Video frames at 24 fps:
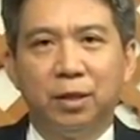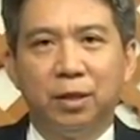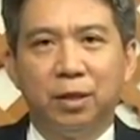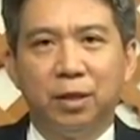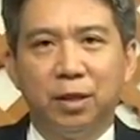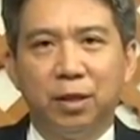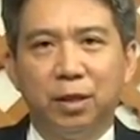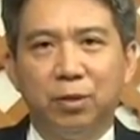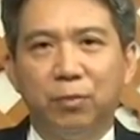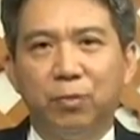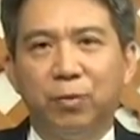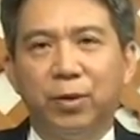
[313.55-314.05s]

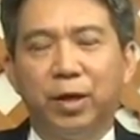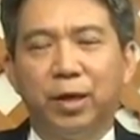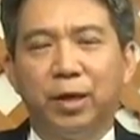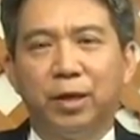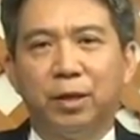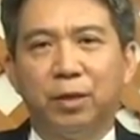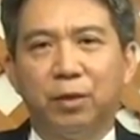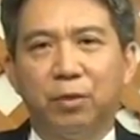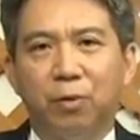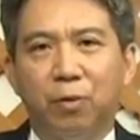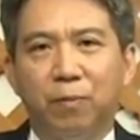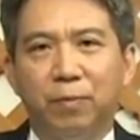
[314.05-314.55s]
因
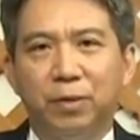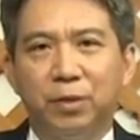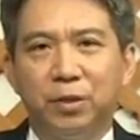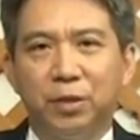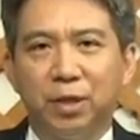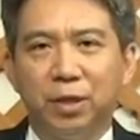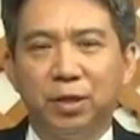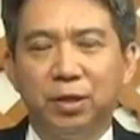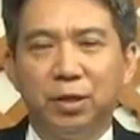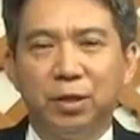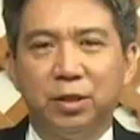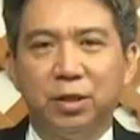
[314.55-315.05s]
为我们
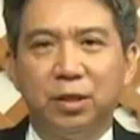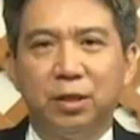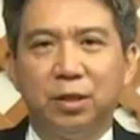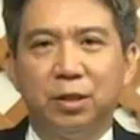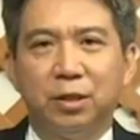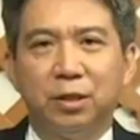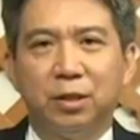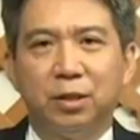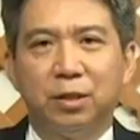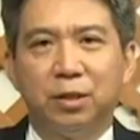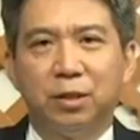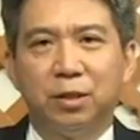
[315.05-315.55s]
生性